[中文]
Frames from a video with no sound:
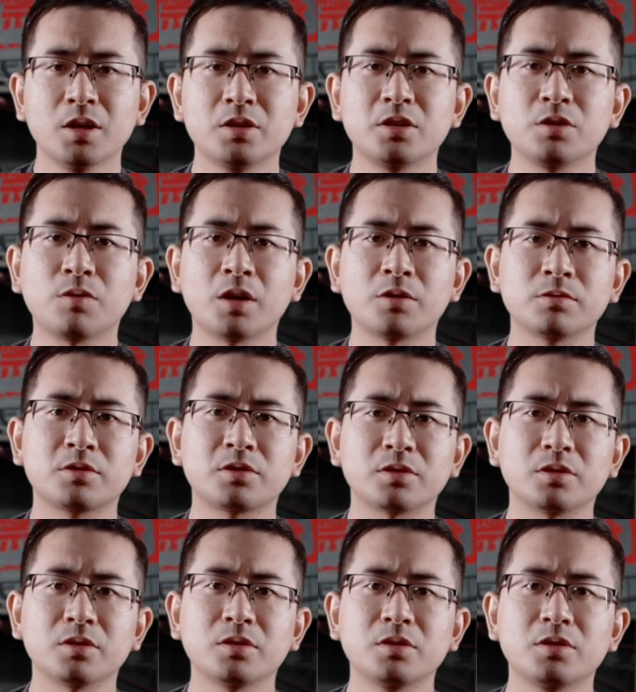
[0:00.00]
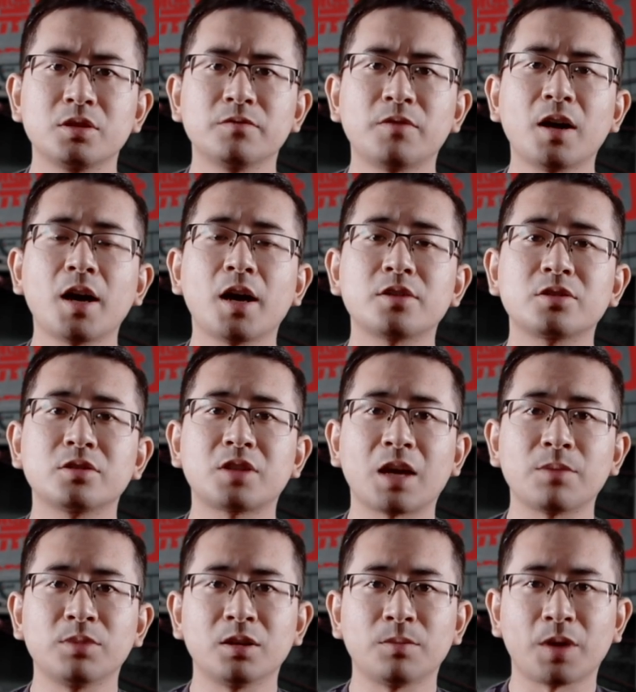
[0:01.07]
尽管如此，警方还是逮
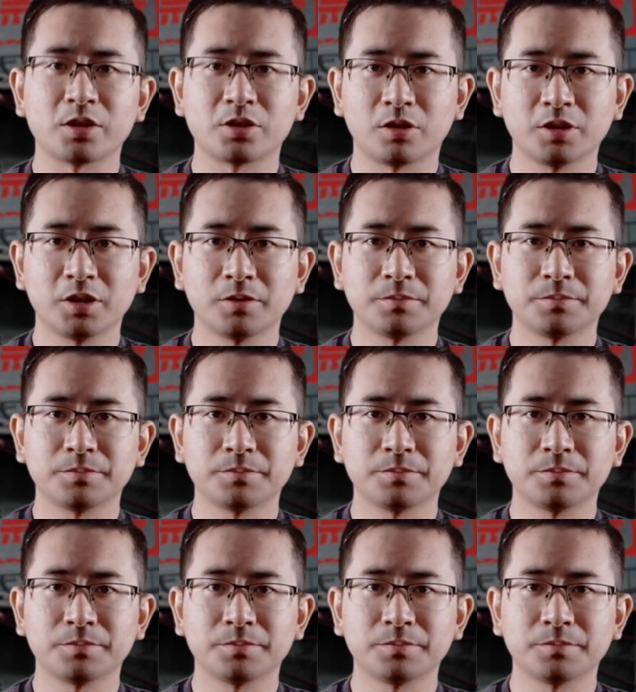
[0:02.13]
捕了马乔丽。